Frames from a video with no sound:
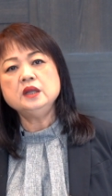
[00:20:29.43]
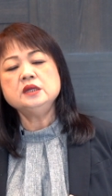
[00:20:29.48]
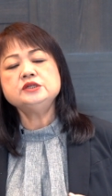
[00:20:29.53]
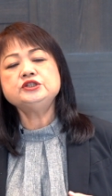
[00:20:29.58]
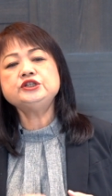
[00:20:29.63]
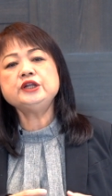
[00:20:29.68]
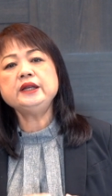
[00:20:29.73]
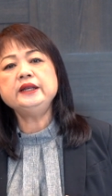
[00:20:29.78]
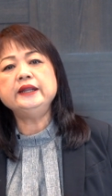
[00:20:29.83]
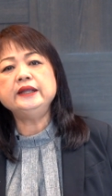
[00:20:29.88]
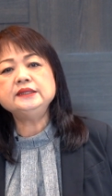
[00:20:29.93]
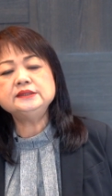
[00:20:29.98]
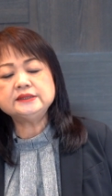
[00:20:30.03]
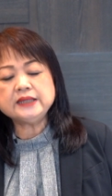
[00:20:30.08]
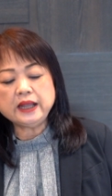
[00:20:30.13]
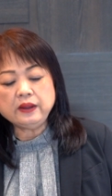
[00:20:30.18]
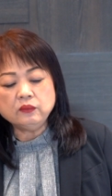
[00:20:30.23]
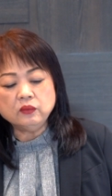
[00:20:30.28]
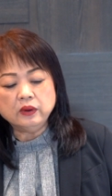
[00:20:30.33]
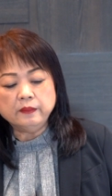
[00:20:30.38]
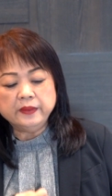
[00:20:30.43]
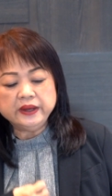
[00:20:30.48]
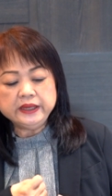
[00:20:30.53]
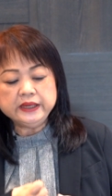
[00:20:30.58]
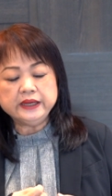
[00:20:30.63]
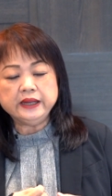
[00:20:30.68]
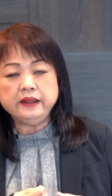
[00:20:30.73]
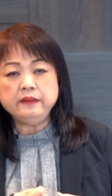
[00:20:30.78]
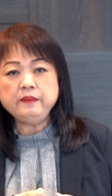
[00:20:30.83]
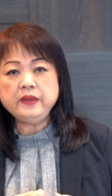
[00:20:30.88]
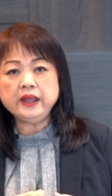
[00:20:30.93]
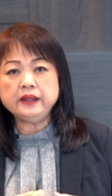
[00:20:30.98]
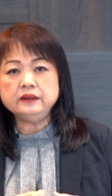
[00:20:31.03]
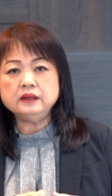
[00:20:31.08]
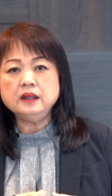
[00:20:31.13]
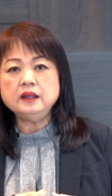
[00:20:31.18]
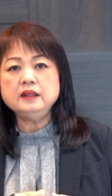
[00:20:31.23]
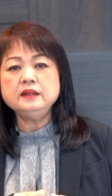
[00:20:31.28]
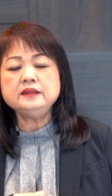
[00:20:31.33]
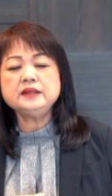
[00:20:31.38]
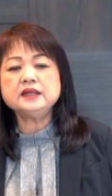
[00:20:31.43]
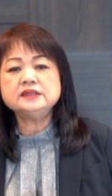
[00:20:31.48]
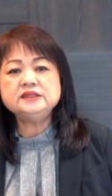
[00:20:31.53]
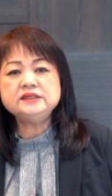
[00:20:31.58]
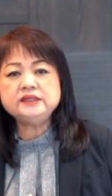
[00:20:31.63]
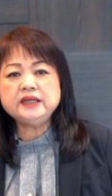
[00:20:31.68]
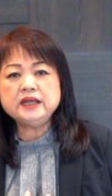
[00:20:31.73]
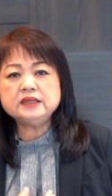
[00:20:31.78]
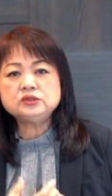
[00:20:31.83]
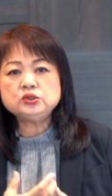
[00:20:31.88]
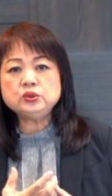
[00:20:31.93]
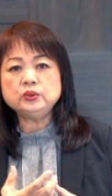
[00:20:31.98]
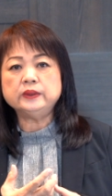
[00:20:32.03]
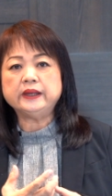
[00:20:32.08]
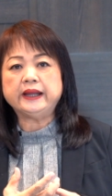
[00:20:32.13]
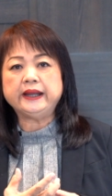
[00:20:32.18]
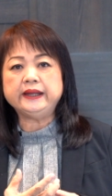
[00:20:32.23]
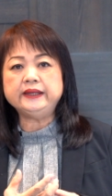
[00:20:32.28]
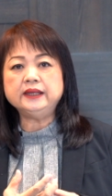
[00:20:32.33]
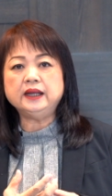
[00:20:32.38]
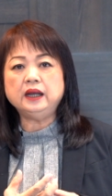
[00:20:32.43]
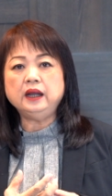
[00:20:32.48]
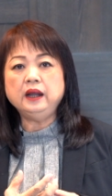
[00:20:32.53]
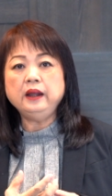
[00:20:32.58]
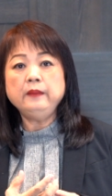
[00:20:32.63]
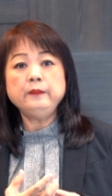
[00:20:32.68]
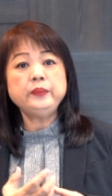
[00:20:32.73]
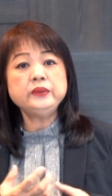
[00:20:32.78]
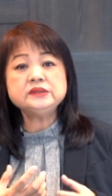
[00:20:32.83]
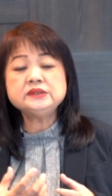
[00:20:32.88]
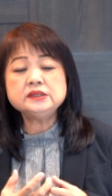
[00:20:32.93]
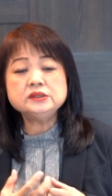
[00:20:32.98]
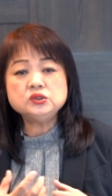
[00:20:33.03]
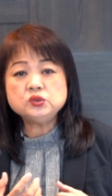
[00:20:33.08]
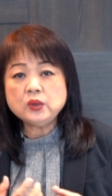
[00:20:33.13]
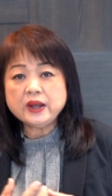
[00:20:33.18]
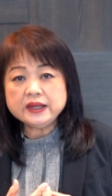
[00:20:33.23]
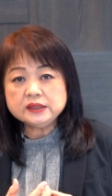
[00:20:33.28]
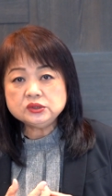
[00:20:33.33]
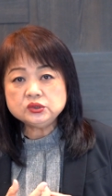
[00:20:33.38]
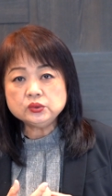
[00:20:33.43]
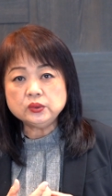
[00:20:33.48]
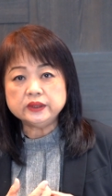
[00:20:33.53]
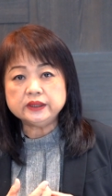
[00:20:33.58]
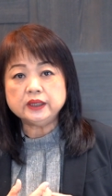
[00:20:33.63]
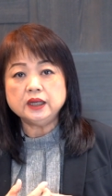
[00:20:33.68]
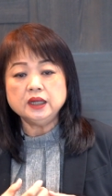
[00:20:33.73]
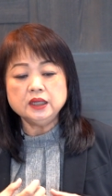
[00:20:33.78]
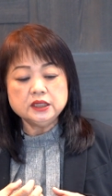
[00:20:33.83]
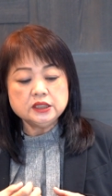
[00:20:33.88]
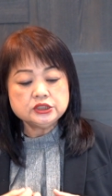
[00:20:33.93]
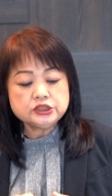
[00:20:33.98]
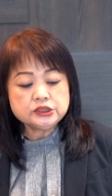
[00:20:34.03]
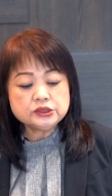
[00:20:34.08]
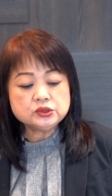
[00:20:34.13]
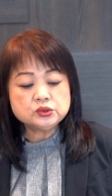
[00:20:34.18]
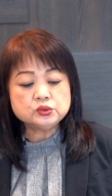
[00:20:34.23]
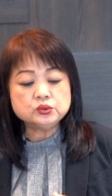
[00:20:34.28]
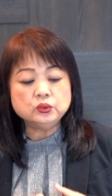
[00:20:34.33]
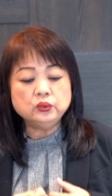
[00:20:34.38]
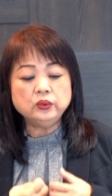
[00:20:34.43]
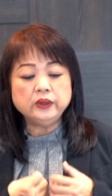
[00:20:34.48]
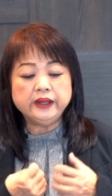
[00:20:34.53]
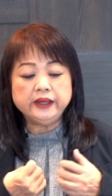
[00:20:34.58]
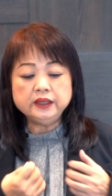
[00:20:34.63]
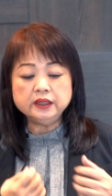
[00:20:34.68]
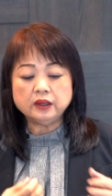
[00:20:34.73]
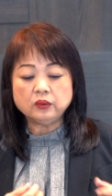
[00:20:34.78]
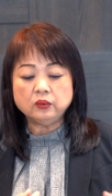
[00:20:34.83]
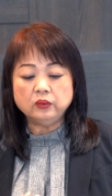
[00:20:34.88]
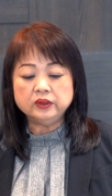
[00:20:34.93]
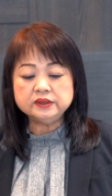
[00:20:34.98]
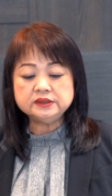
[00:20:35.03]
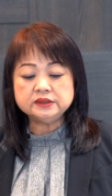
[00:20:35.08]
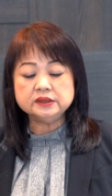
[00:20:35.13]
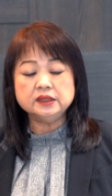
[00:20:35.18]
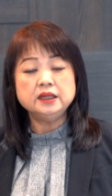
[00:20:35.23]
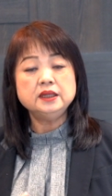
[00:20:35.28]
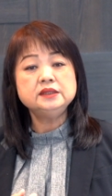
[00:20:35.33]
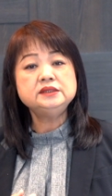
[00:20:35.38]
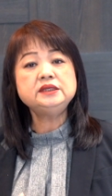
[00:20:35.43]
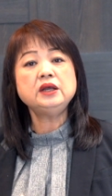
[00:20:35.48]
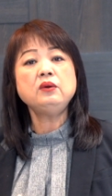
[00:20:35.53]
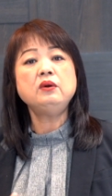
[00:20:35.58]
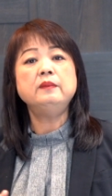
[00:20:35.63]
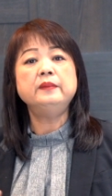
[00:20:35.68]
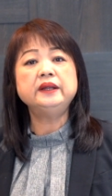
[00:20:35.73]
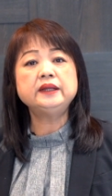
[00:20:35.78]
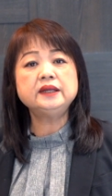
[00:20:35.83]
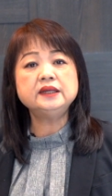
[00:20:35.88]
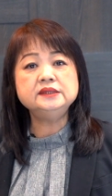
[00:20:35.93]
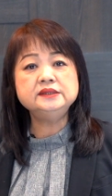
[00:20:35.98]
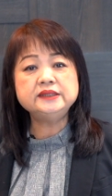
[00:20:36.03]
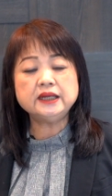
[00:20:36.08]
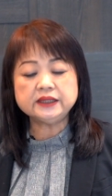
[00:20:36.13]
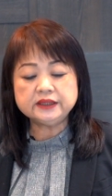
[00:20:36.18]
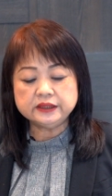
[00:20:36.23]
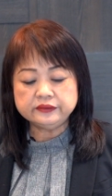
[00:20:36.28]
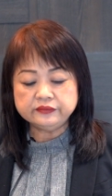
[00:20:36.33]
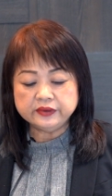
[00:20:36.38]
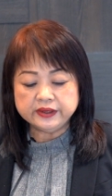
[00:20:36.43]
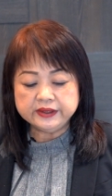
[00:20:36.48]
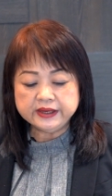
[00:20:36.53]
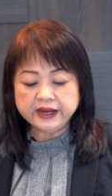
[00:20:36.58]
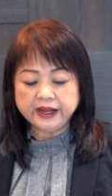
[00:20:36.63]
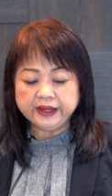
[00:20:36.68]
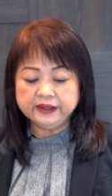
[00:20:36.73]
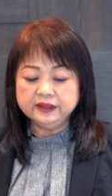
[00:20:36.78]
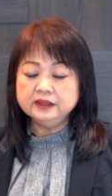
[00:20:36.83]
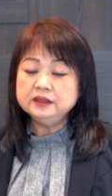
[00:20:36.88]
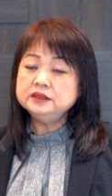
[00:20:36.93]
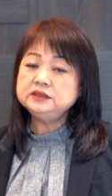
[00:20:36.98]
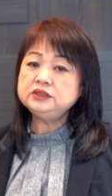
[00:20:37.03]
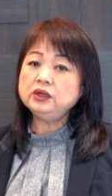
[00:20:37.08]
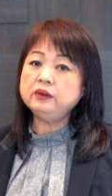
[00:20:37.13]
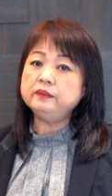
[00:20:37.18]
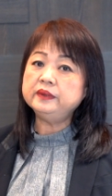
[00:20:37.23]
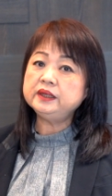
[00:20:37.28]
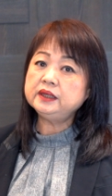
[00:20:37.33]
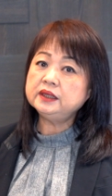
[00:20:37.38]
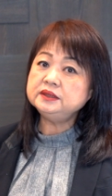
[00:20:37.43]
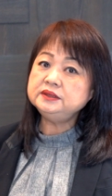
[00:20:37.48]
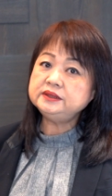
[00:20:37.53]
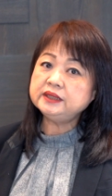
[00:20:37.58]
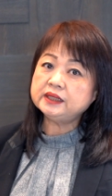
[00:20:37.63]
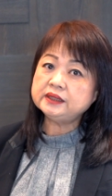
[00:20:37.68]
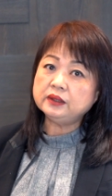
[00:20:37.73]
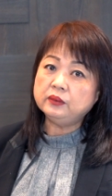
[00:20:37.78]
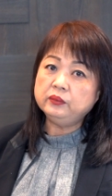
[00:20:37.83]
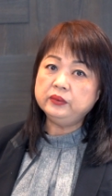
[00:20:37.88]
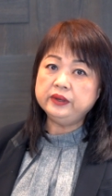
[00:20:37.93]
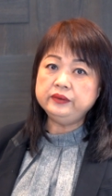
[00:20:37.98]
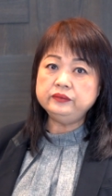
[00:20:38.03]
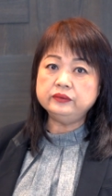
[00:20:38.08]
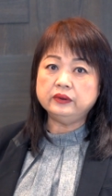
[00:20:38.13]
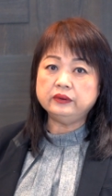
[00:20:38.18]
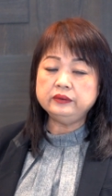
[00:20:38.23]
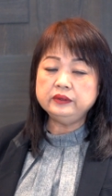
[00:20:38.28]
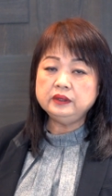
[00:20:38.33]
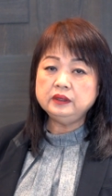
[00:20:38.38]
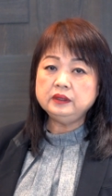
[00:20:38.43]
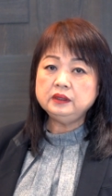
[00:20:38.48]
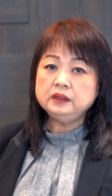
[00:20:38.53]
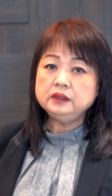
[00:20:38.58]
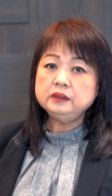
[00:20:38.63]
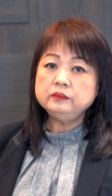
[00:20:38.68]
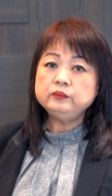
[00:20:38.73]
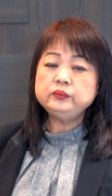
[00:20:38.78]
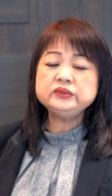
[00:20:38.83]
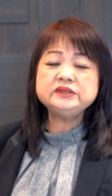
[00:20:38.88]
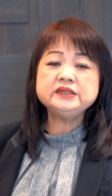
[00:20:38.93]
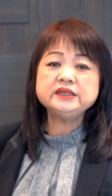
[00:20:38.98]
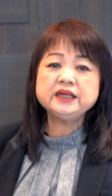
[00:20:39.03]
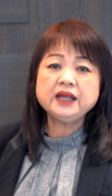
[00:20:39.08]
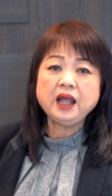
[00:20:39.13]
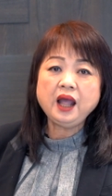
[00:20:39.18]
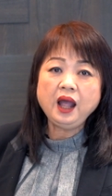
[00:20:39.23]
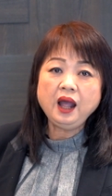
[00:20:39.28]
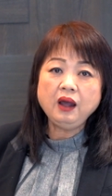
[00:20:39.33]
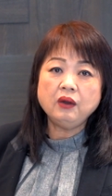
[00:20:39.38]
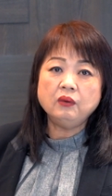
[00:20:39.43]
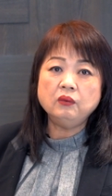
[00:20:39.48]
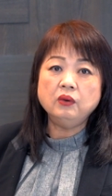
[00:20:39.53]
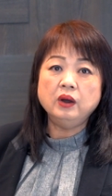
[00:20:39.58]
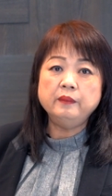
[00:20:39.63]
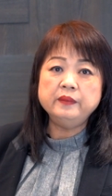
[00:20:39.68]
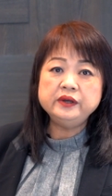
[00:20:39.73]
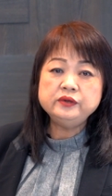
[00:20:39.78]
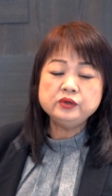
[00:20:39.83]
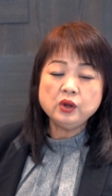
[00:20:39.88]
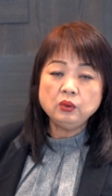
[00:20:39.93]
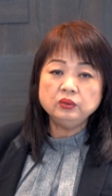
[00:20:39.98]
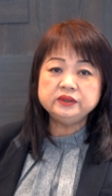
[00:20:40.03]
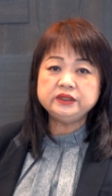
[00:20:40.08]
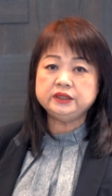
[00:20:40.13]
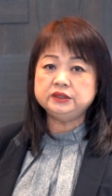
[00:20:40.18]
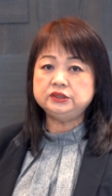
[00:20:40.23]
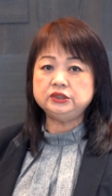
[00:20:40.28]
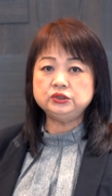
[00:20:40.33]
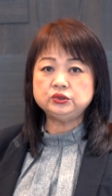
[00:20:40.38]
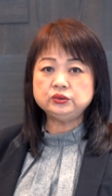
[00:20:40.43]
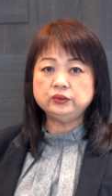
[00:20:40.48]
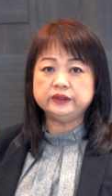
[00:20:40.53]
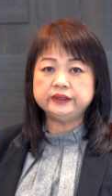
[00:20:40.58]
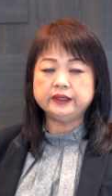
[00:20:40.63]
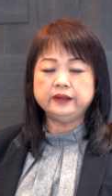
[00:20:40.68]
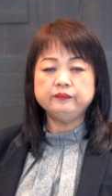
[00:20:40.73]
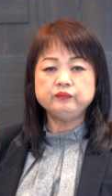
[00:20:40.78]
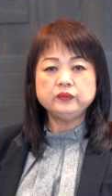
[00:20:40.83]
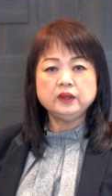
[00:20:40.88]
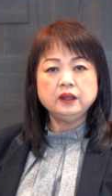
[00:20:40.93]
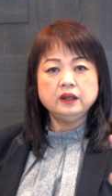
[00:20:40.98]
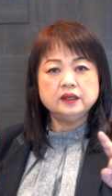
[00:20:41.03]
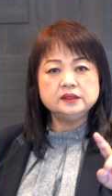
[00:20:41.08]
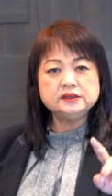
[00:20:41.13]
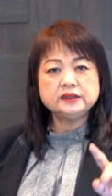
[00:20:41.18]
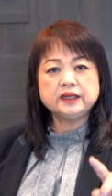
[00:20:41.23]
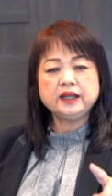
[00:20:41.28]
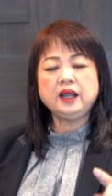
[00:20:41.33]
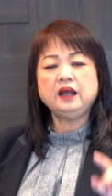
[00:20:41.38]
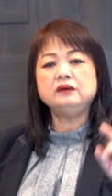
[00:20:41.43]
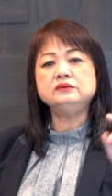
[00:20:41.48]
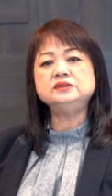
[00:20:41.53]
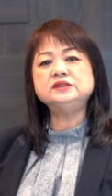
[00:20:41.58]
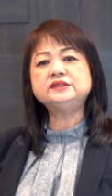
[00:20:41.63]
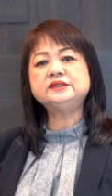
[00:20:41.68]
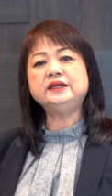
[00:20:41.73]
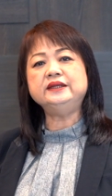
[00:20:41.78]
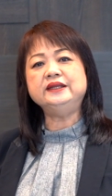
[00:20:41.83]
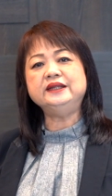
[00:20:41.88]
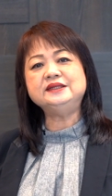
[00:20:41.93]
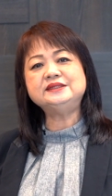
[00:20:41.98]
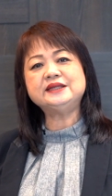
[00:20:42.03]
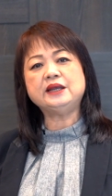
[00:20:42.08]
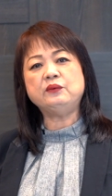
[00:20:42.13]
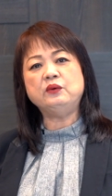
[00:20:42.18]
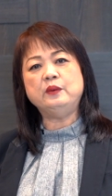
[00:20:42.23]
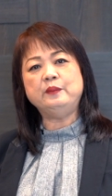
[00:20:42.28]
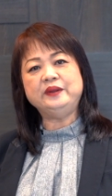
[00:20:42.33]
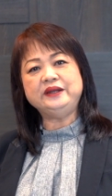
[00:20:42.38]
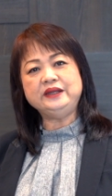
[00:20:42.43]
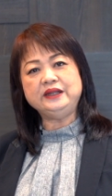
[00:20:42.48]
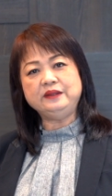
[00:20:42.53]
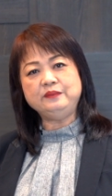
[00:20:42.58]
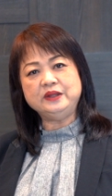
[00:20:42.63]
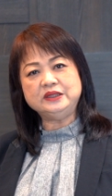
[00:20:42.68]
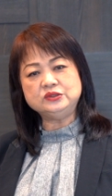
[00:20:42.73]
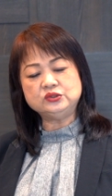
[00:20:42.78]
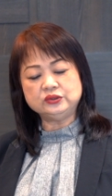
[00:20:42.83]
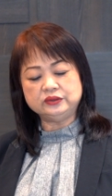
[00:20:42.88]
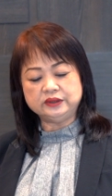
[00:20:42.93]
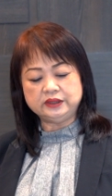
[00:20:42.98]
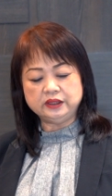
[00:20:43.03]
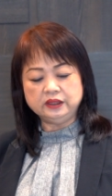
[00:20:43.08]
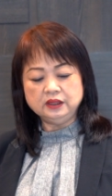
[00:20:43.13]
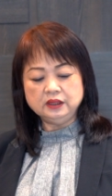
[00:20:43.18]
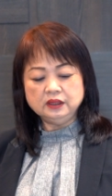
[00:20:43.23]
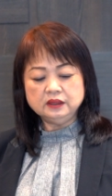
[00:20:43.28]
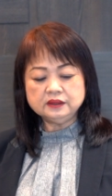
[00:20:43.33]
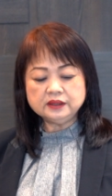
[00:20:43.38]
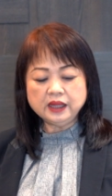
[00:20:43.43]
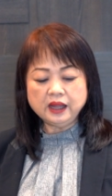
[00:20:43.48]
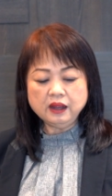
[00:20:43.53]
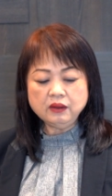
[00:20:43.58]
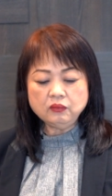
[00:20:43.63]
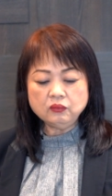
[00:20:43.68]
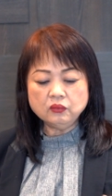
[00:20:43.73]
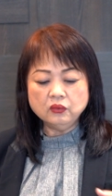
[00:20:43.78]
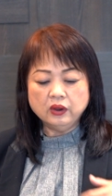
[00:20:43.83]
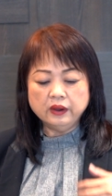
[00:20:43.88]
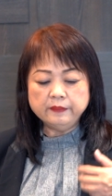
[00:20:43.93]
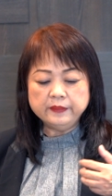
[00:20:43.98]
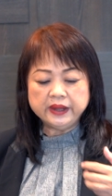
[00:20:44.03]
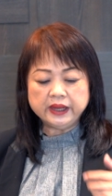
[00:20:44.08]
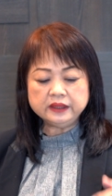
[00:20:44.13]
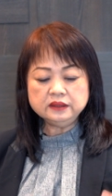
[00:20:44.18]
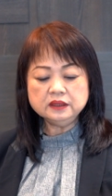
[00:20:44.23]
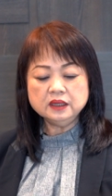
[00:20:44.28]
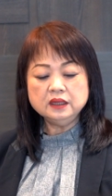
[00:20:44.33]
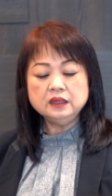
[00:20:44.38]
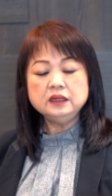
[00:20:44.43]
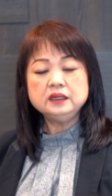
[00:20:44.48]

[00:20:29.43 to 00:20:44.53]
圣灵在我们里面，那结出来的不是装作的，是属灵的果子，叫我们更加的忍耐。叫我们更加的温柔，不是靠我们肉体去做的，而是靠圣灵在我们里面做的。当我们